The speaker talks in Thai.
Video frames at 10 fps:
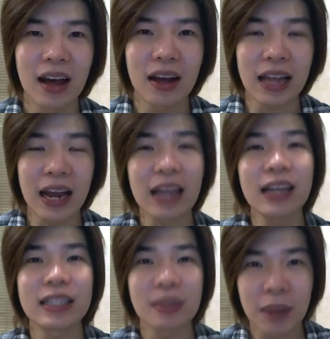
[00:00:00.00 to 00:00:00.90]
แต่ถ้า
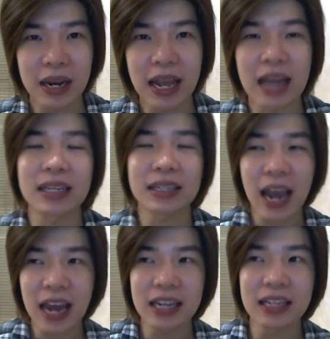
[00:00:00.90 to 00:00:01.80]
เกิดจำเป็นอยากจะ
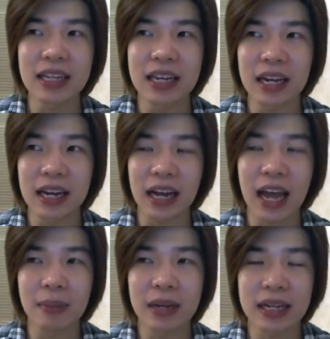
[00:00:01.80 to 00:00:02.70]
ใช้จริงๆเนี่ยนะ
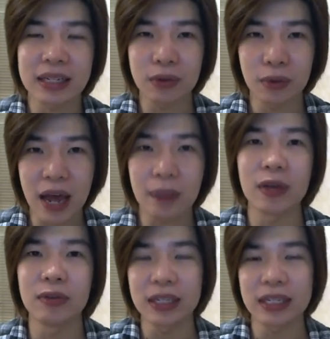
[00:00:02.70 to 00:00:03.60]
ครับหรืออยากจะดูแล
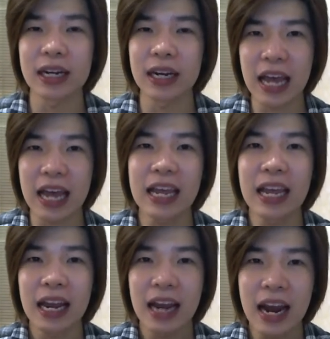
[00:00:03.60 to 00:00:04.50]
ผิวจริงๆเนี่ย
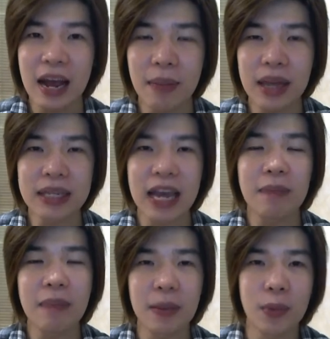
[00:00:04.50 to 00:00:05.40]
แนะนำให้ใช้
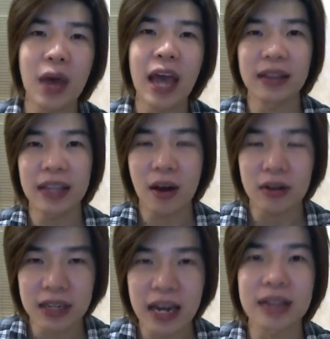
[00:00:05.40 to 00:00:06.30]
เป็นพวกแอนตี้ออ
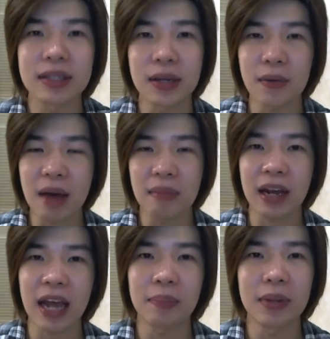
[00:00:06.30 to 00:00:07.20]
กซิแดนต์เซรั่ม
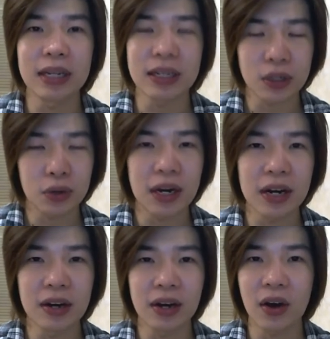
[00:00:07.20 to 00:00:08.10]
นะครับที่จะช่วยใน
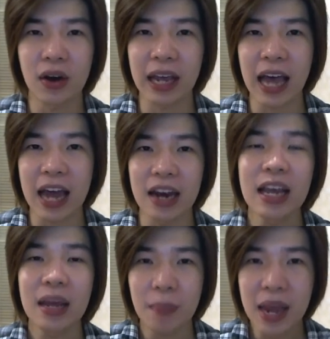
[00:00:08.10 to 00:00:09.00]
เรื่องของการ
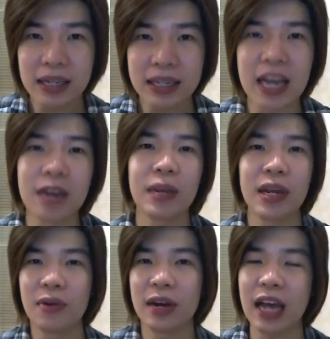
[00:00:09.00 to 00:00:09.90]
เมนเทน
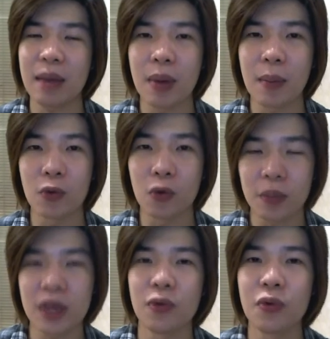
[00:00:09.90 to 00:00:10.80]
ผิวนะครับบำรุงผิว